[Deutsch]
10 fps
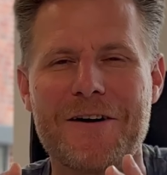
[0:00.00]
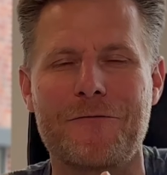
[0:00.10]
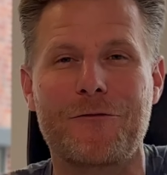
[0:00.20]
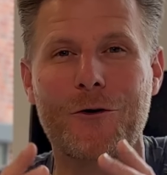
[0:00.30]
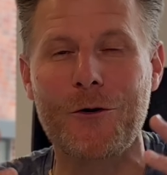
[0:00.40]

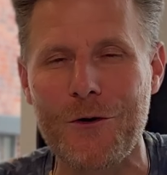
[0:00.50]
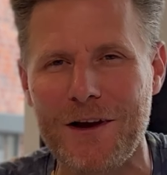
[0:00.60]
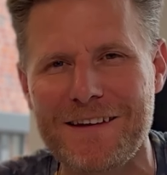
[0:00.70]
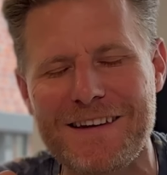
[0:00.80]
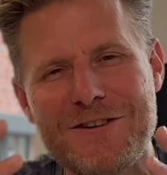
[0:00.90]

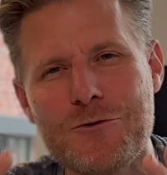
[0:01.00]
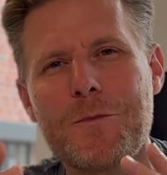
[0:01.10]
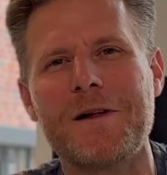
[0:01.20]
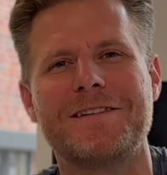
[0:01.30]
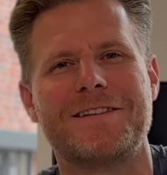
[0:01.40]
fröhlich
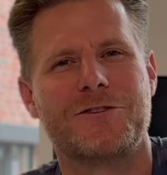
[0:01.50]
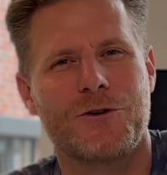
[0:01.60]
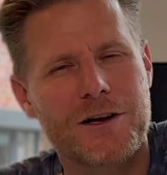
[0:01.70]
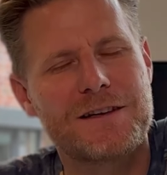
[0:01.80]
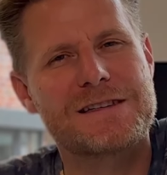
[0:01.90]
jubelnd
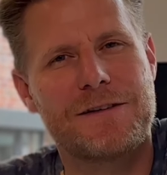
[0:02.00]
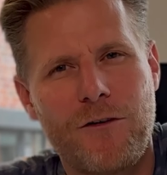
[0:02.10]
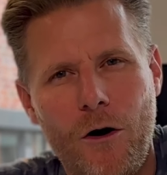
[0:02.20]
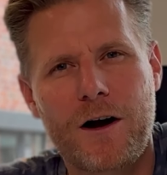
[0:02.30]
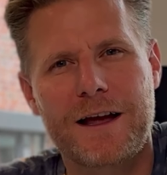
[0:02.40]
durch diese
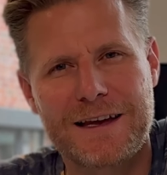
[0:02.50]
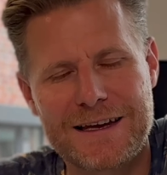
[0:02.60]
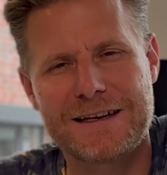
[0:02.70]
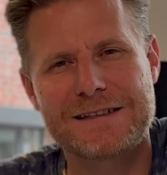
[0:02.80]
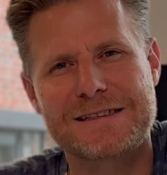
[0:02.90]
Woche
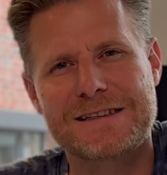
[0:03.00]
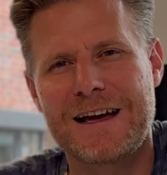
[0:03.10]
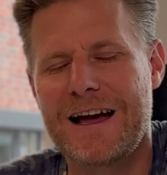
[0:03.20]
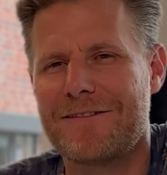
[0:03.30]
gehst,